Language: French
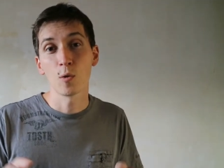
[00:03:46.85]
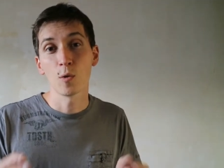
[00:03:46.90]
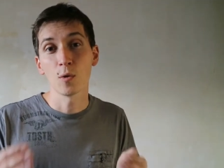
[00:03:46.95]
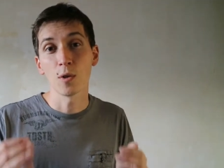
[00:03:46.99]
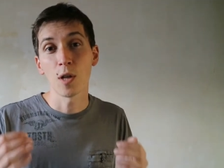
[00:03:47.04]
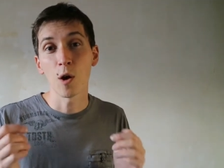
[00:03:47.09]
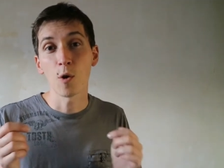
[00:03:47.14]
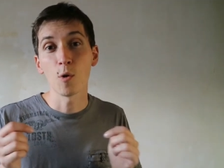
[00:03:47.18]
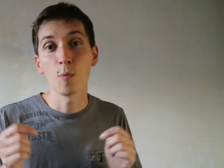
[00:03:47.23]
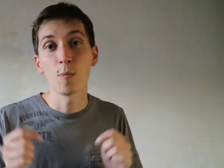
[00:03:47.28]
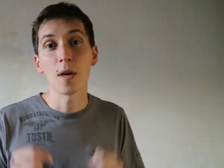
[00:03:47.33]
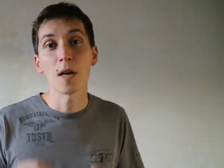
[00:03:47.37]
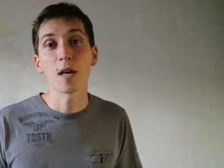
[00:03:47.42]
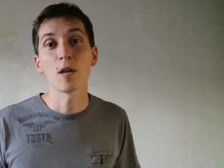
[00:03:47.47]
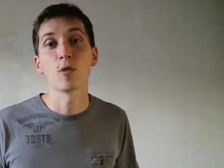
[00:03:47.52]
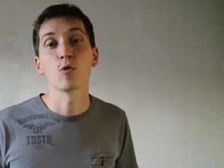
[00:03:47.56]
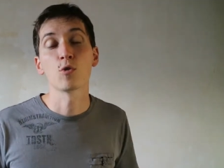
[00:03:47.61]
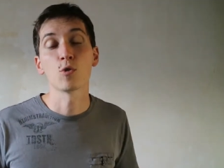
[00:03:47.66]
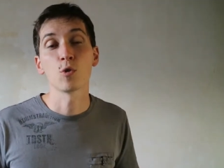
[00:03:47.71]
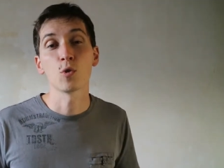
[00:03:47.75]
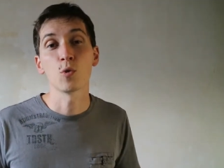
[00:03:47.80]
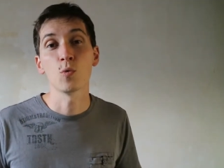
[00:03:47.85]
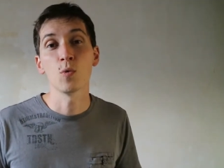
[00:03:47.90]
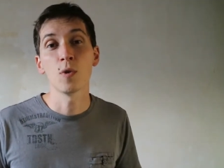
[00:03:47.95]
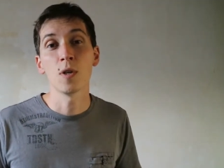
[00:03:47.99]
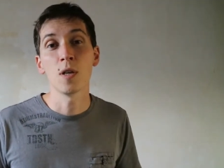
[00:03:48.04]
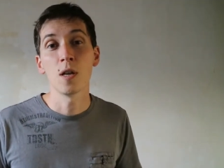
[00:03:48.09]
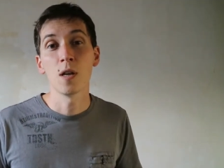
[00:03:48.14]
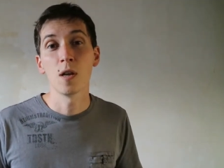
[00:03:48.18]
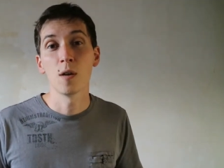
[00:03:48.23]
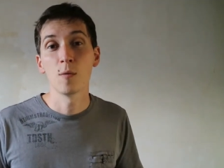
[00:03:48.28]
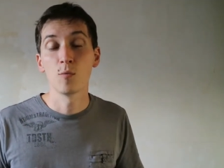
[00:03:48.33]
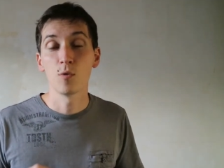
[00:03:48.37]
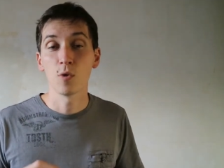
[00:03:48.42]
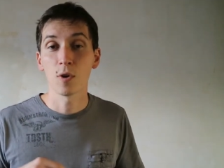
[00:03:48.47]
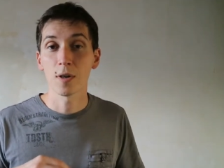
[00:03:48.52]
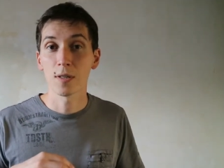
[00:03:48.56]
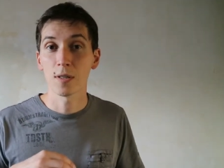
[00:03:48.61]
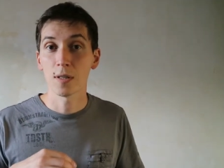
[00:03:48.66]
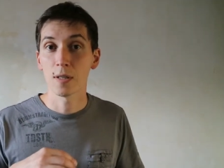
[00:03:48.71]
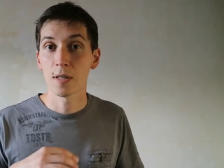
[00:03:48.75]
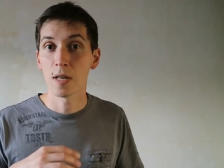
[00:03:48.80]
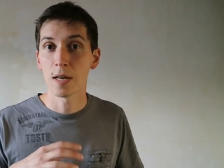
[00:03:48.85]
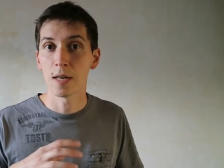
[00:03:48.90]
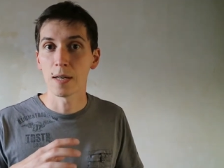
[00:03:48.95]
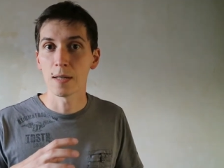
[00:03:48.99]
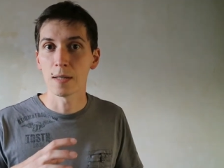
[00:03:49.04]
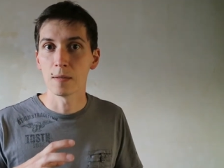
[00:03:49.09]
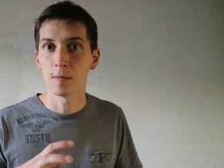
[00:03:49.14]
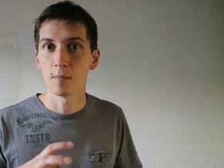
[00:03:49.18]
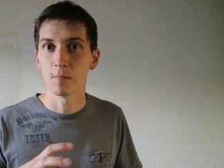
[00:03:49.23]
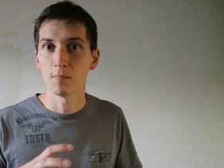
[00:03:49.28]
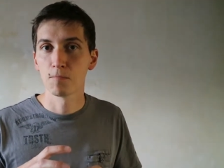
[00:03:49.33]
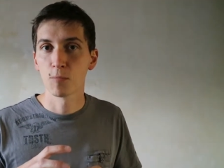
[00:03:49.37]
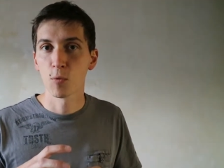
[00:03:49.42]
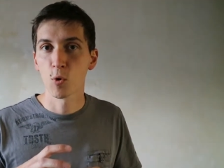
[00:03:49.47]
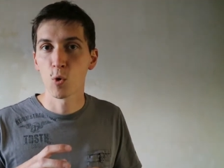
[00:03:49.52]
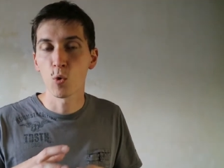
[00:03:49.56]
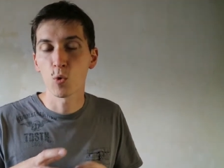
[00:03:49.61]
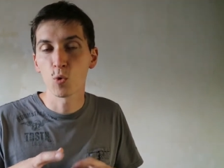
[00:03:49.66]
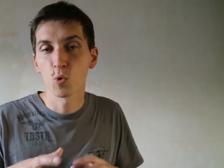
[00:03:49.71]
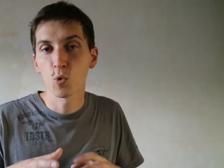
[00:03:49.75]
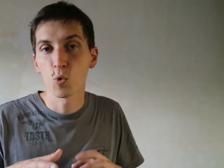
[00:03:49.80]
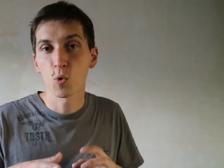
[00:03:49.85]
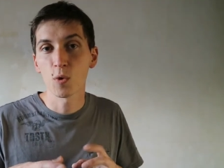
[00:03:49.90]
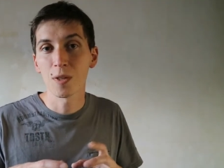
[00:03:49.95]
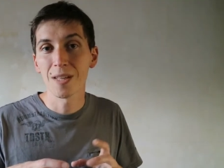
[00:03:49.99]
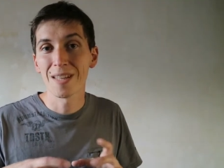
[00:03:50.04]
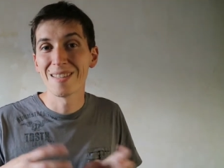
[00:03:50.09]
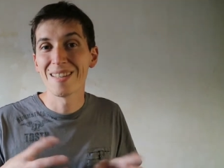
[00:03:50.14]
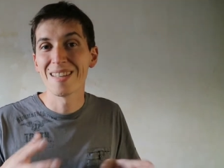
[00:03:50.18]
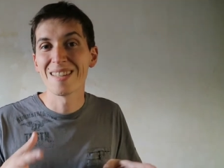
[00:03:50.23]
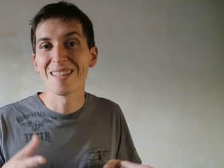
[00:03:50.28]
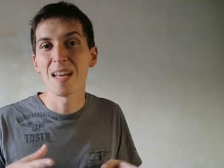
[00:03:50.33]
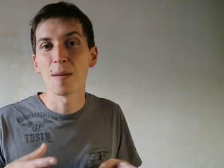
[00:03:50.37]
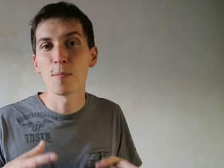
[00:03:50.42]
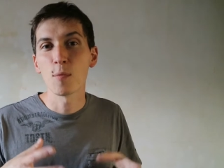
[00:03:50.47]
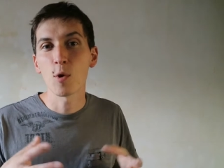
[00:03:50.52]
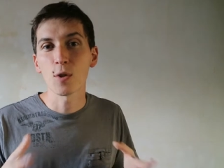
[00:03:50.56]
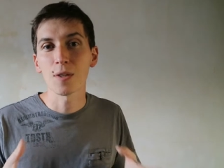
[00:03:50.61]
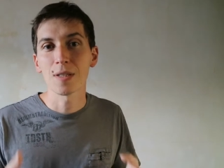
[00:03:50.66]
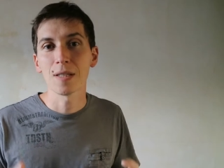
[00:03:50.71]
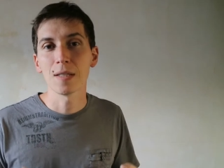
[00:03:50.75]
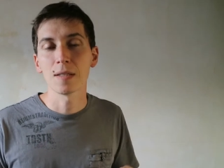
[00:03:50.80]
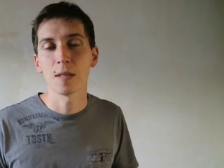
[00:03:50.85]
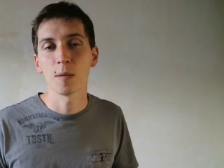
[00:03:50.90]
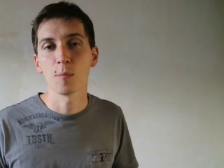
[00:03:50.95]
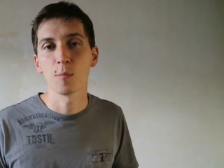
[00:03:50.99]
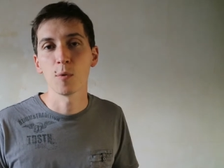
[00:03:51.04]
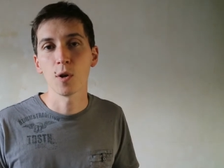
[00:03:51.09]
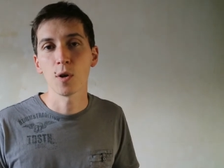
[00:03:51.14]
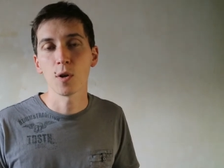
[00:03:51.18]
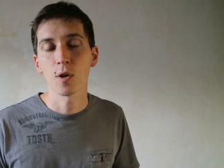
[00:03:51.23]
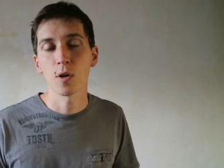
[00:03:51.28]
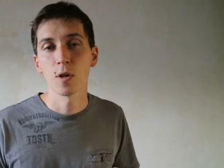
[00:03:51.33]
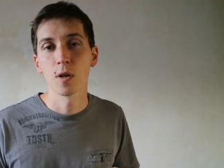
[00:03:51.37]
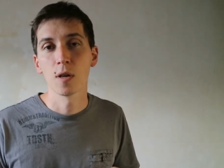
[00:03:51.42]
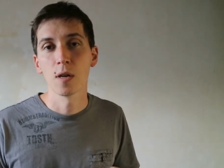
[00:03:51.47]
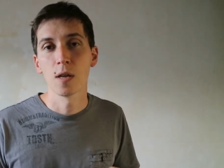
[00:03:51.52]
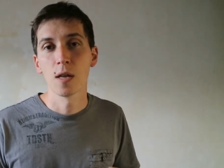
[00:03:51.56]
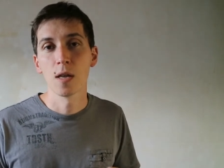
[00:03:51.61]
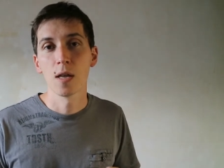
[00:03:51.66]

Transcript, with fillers: qu'on a repérés aujourd'hui pour essayer d'aller contourner, désamorcer ses peurs